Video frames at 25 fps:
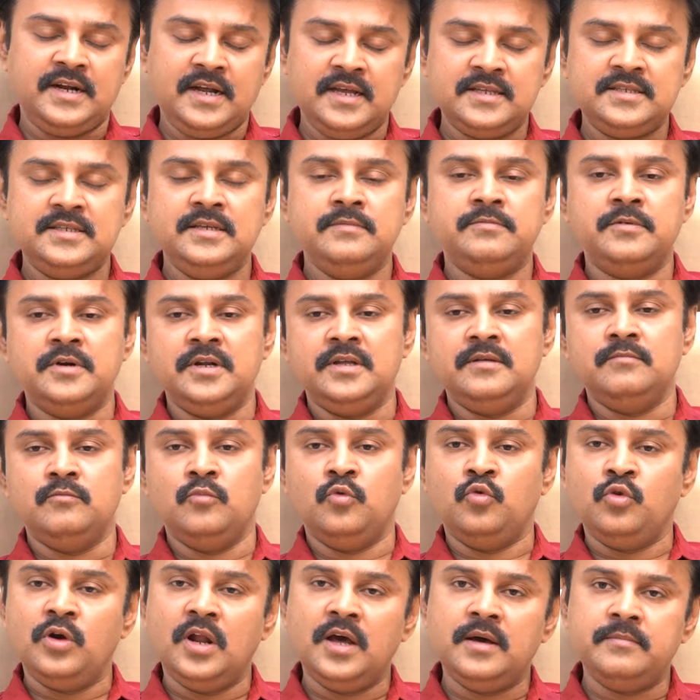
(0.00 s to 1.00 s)
ராசிப்படி
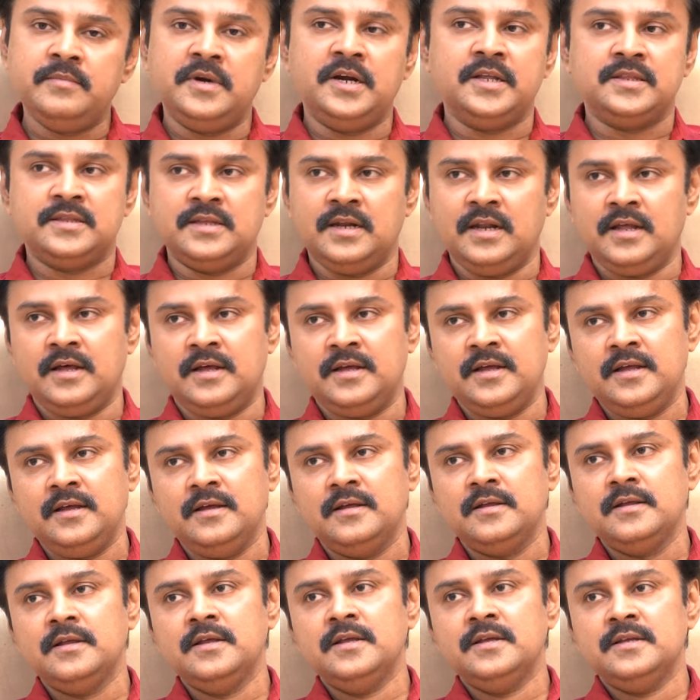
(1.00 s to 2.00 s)
மூணாம் இடத்துல
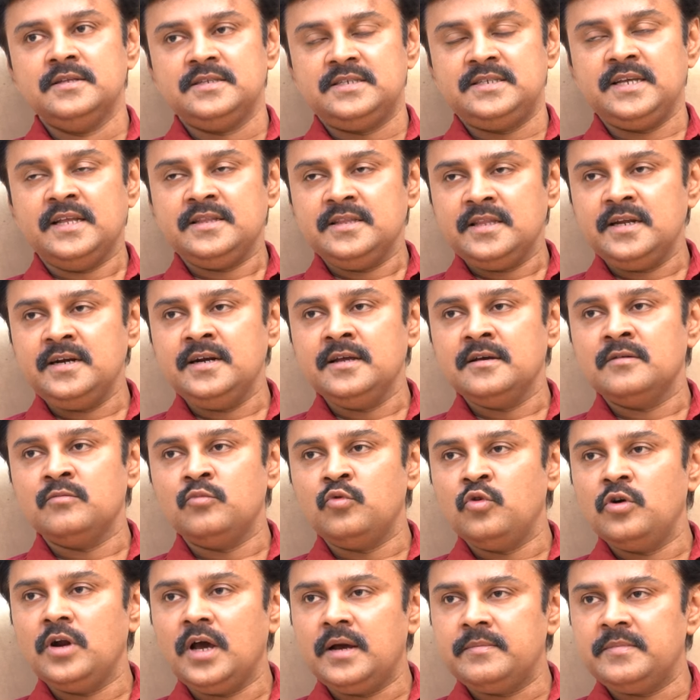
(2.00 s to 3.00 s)
சந்திரனுக்கு
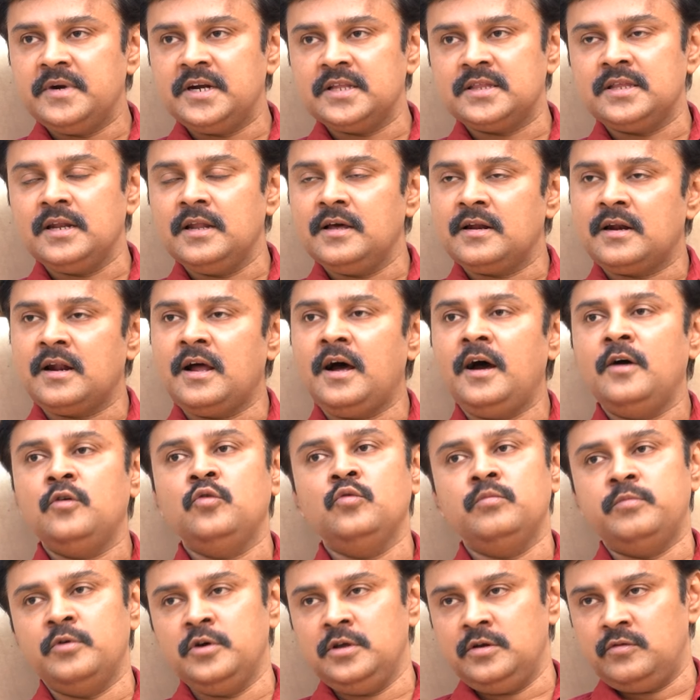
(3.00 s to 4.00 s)
மூணாம் இடத்துல
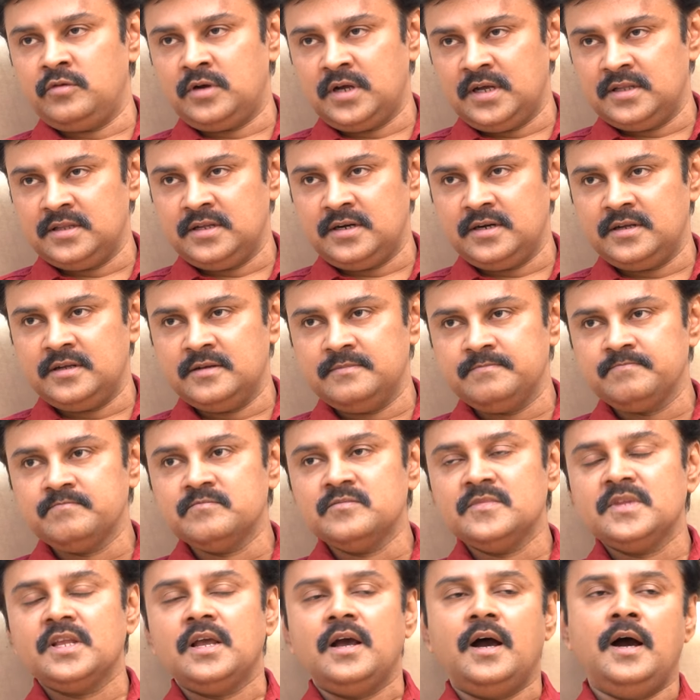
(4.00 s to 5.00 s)
ராகு போய் உட்கார்ந்துருக்கு
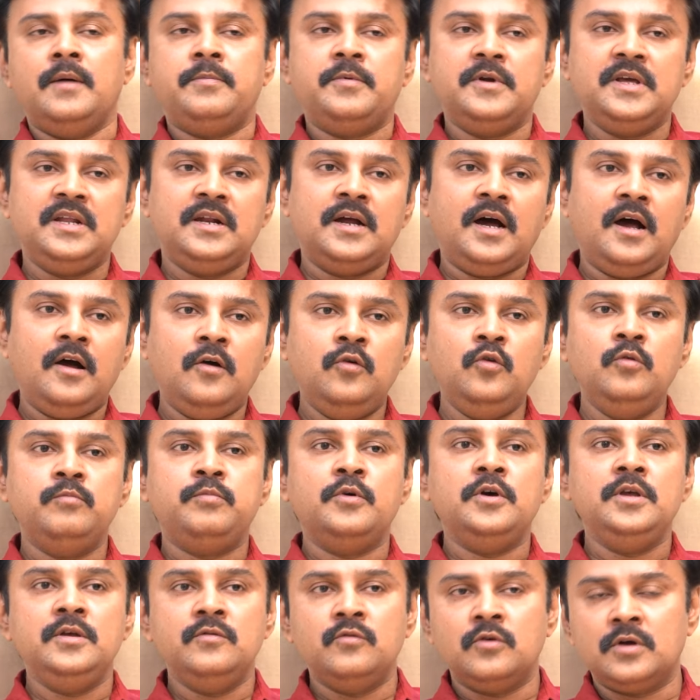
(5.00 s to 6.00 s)
அப்படி ராகு
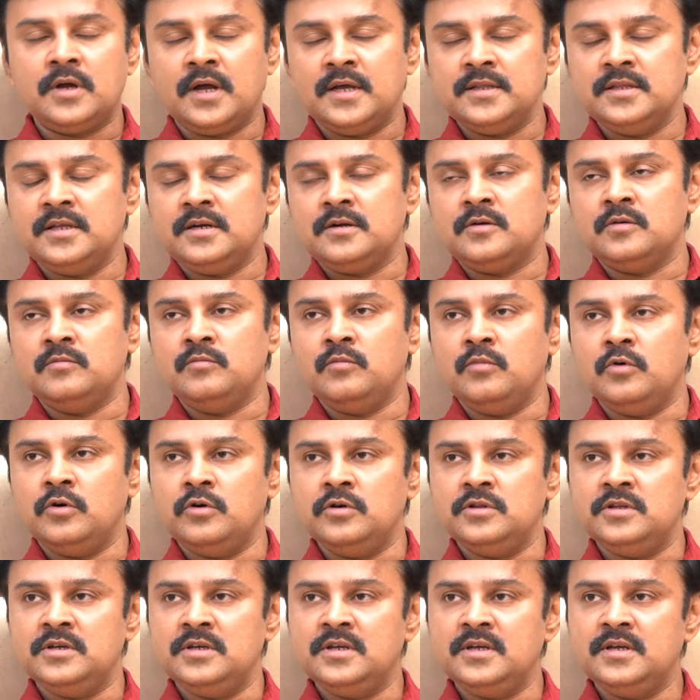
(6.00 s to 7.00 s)
போய் உட்கார்ந்துருக்கும்
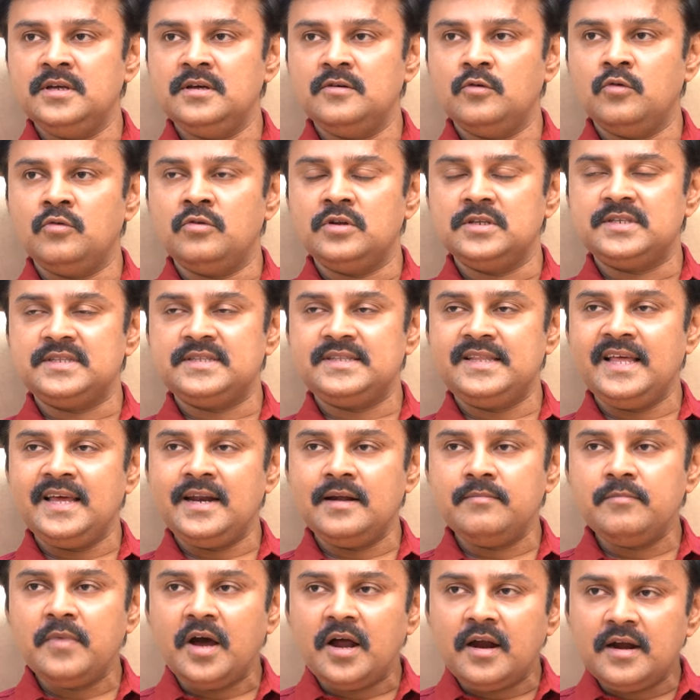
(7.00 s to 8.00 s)
போது ஒரு
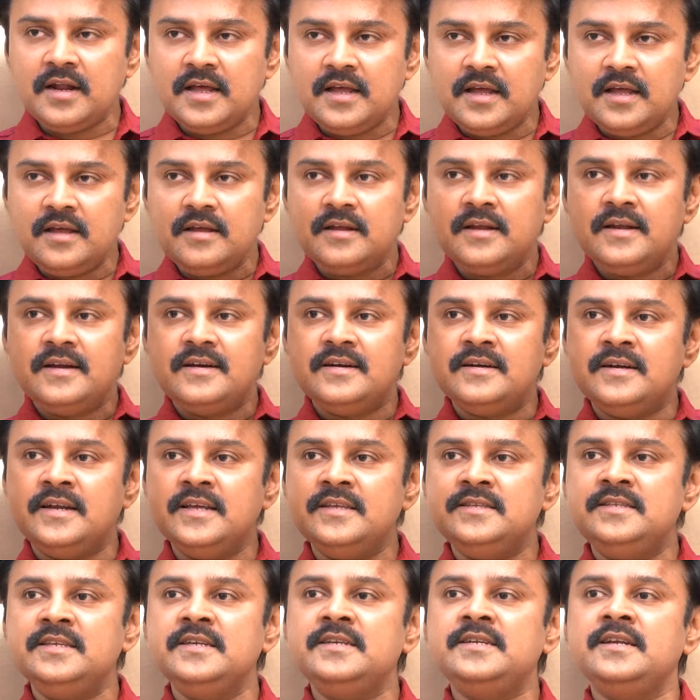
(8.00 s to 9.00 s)
ஸ்திரமான
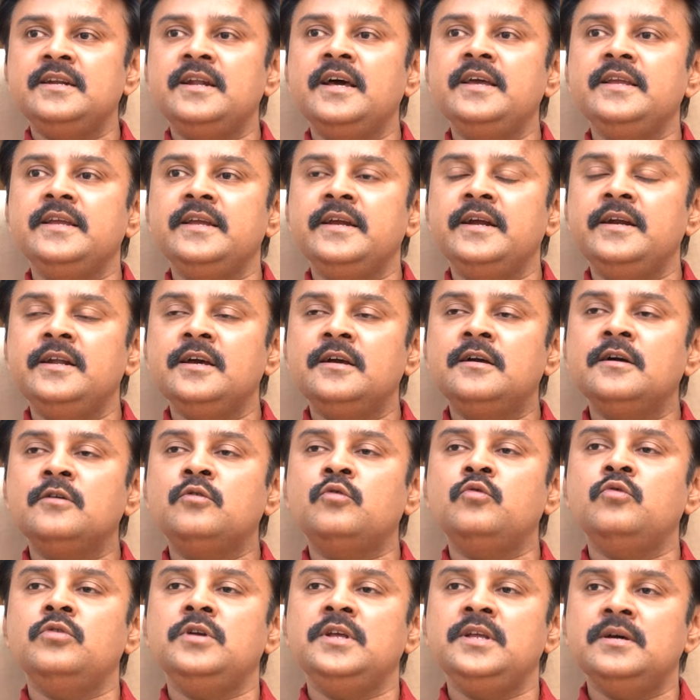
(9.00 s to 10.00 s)
டெசிஷனை
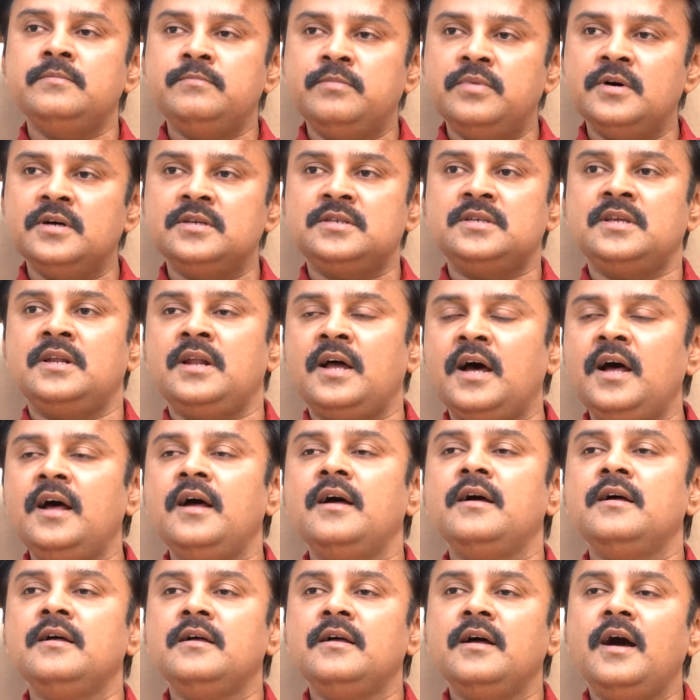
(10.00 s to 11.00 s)
எடுக்கக்கூடிய பர்சனாக
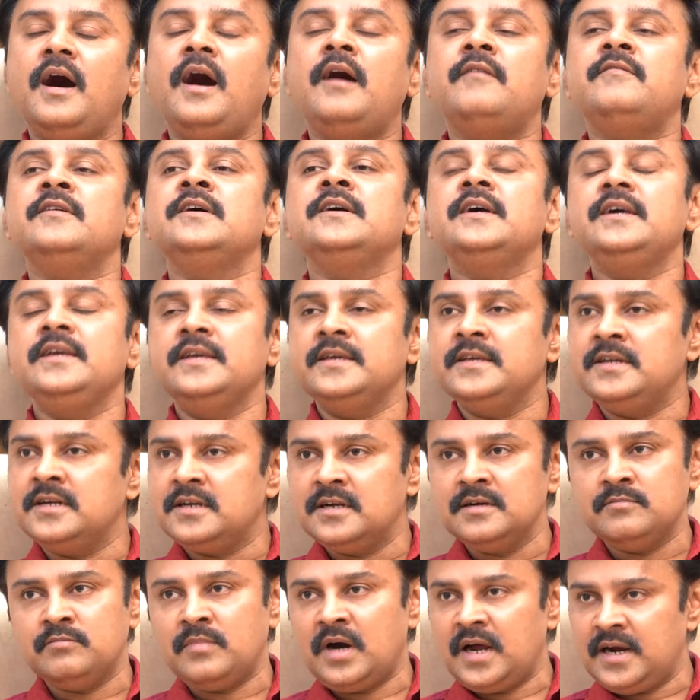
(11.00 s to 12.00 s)
அவங்க
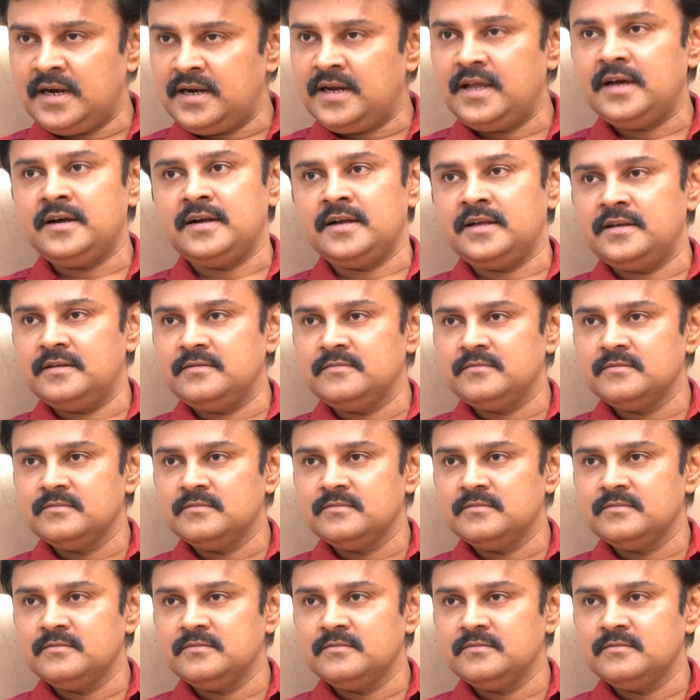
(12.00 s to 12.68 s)
இருக்க மாட்டாங்க